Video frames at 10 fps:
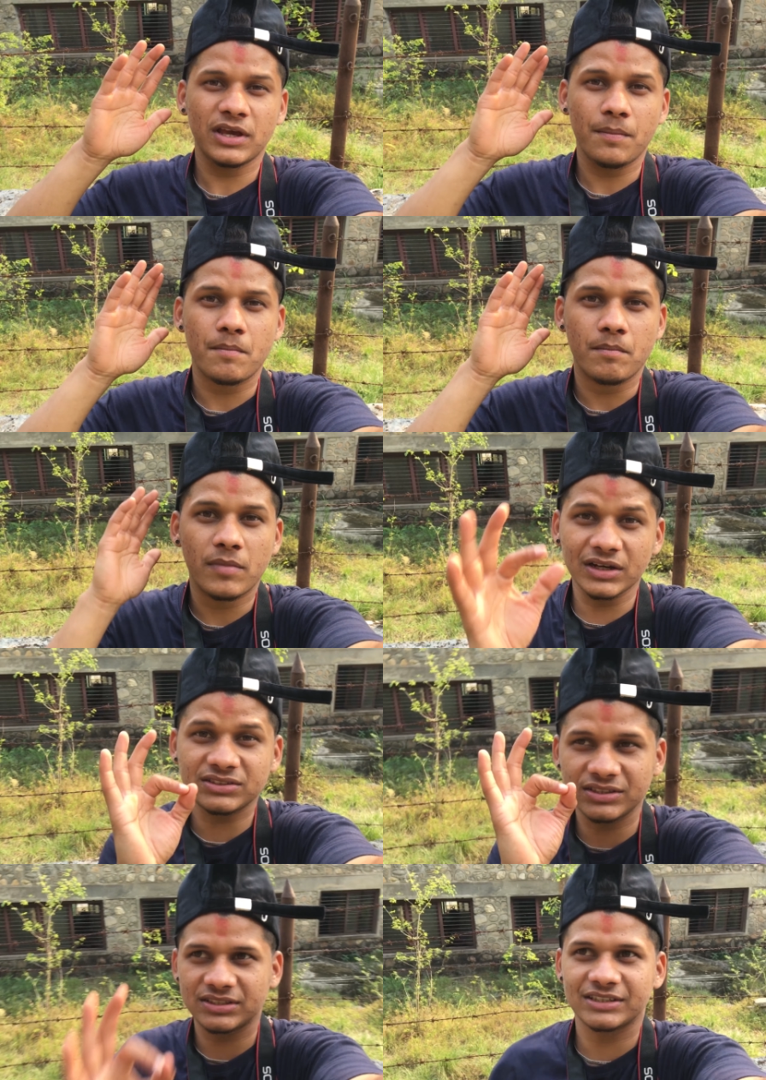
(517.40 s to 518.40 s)
एक
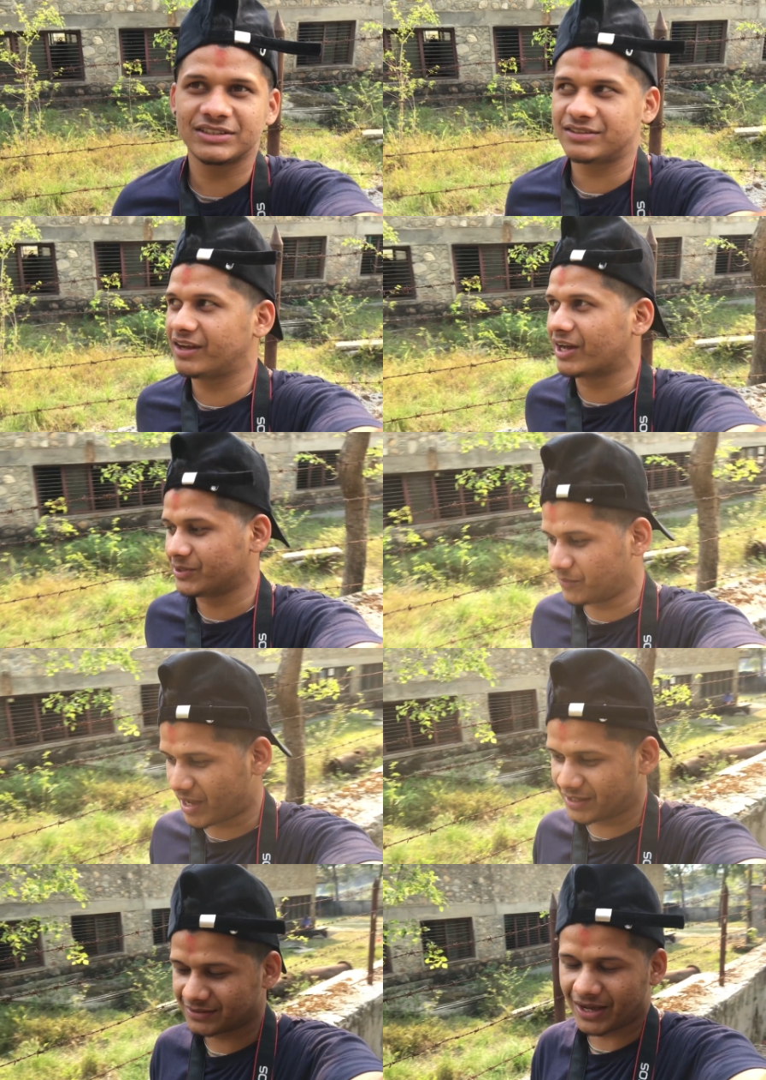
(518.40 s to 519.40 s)
मस्त सा चीज़ दिखाता हूँ
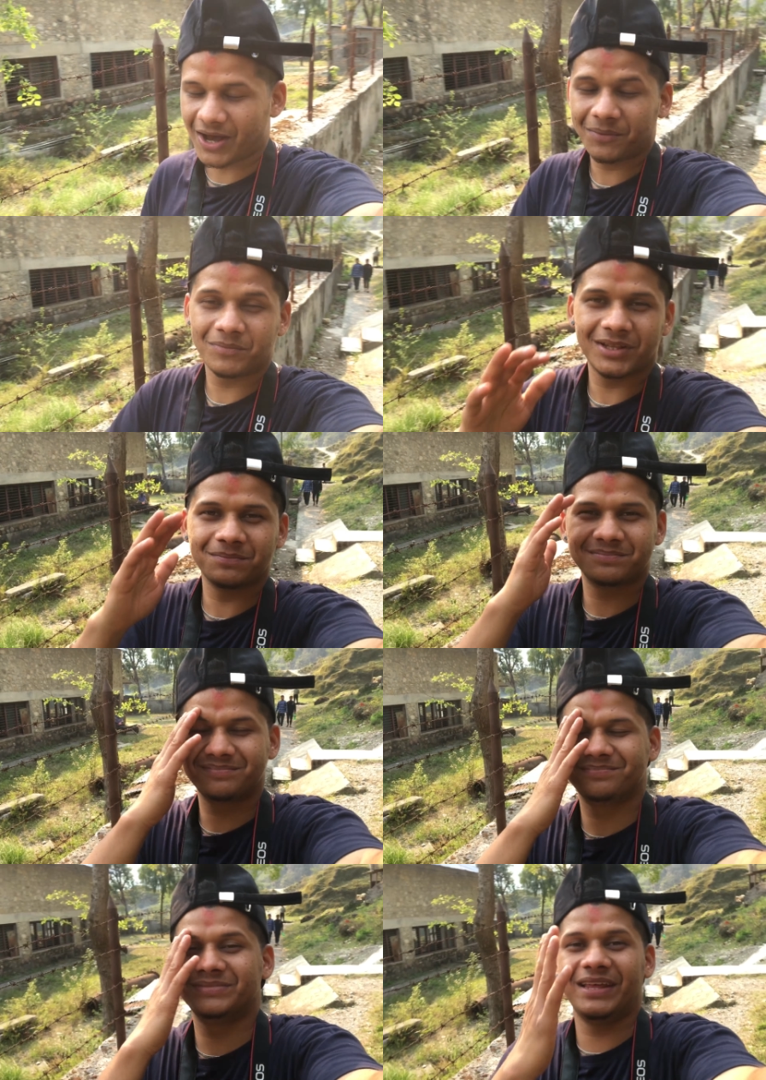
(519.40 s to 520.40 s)
गाइज यार मतलब
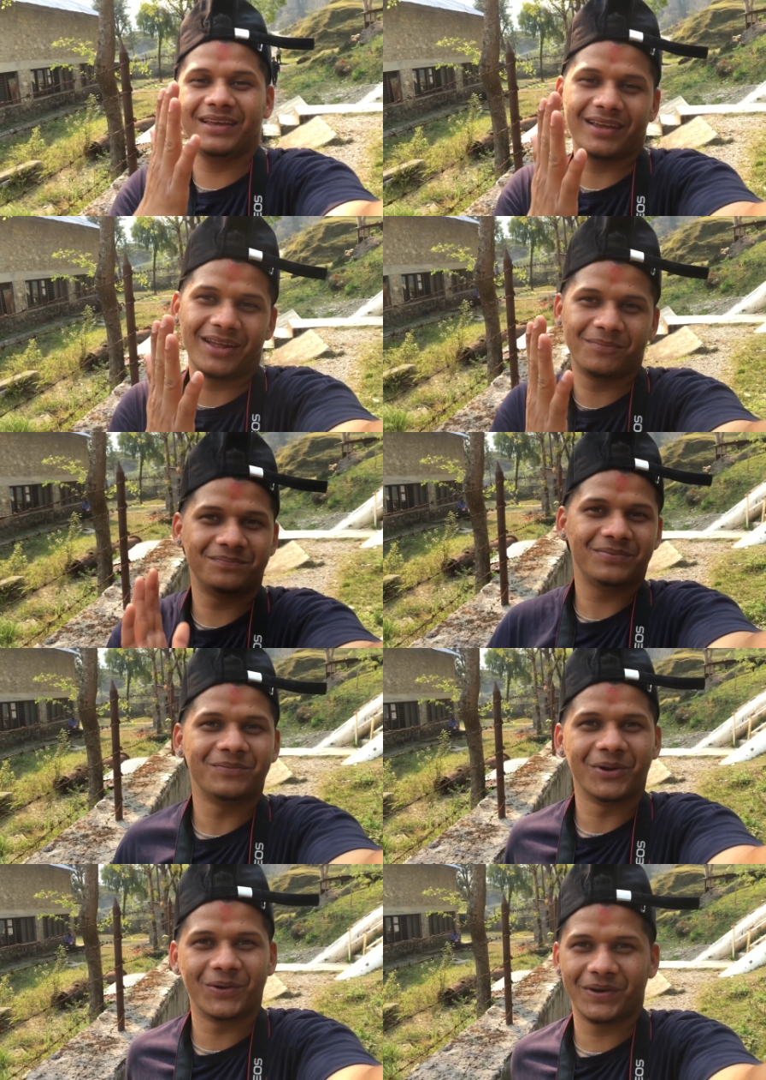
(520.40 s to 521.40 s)
देख के ना
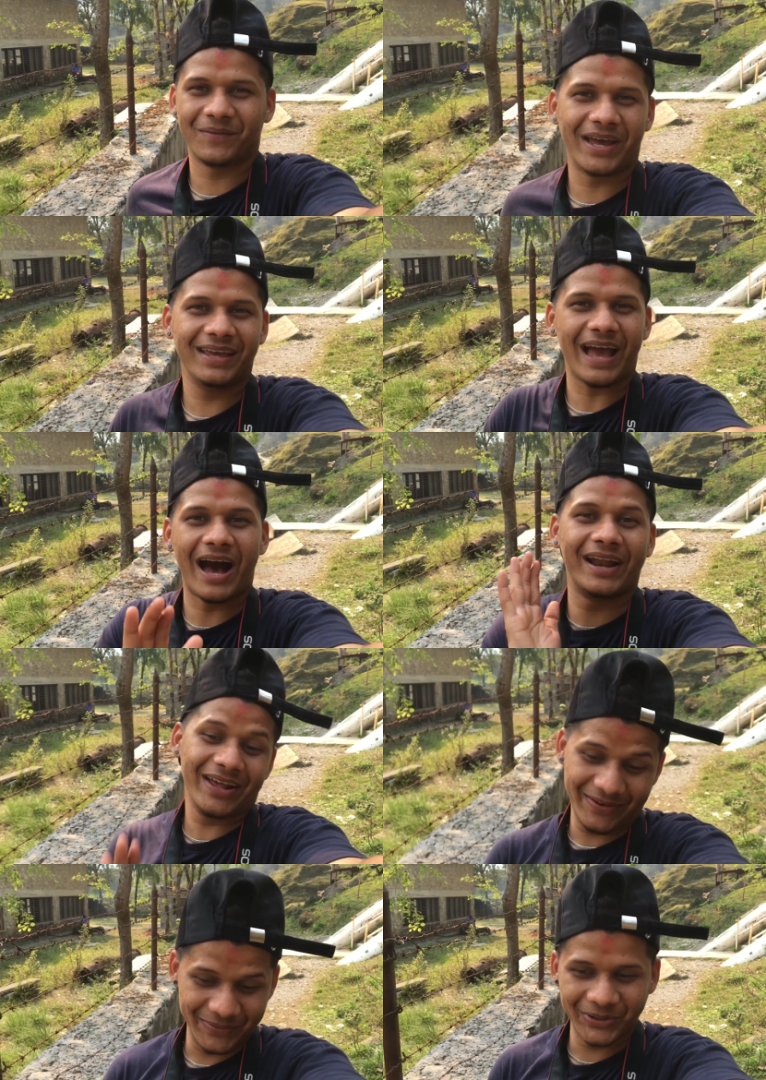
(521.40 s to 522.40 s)
बोलोगे भाई आना
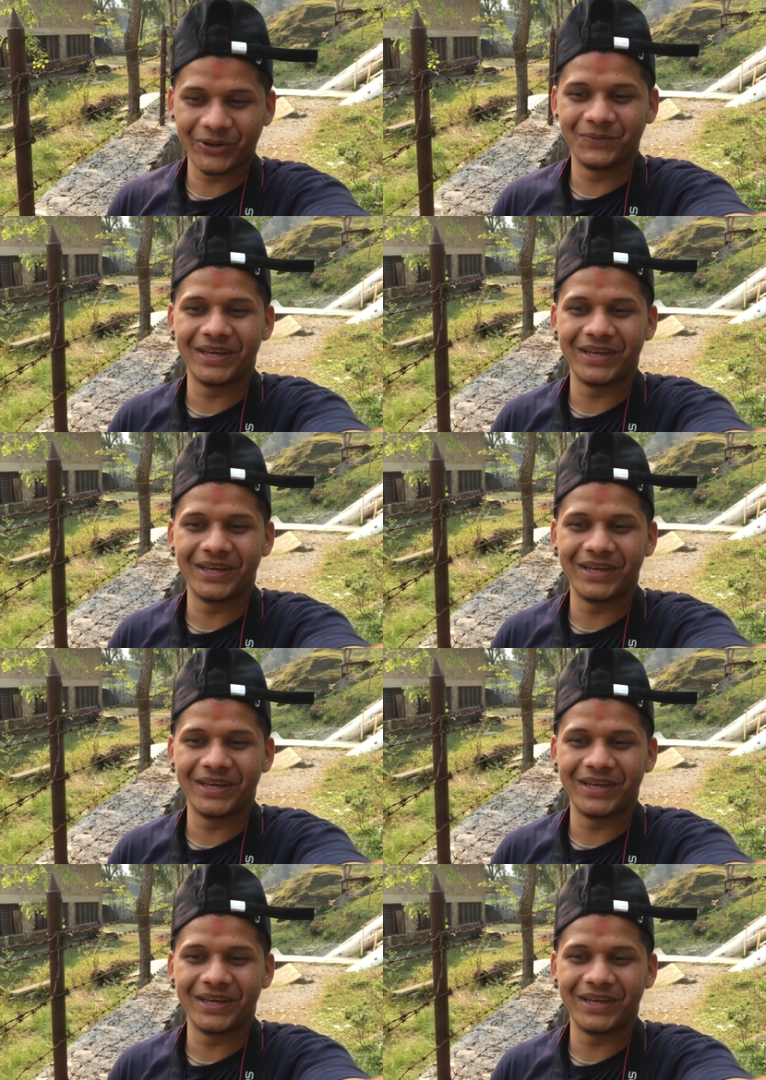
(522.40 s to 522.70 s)
है मेरे को भी